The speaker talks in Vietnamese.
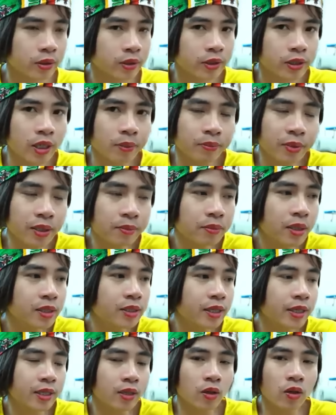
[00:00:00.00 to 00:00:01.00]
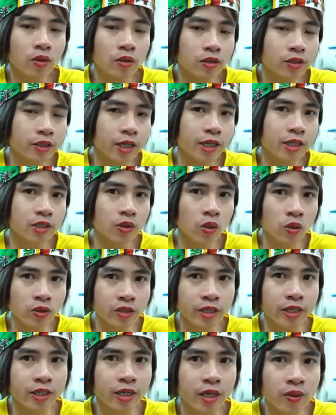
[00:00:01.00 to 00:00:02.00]
Chẳng biết bên này có dạy dỗ
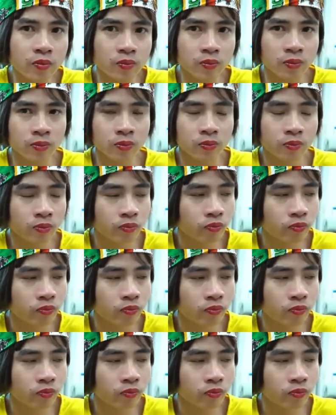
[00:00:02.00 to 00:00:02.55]
gì không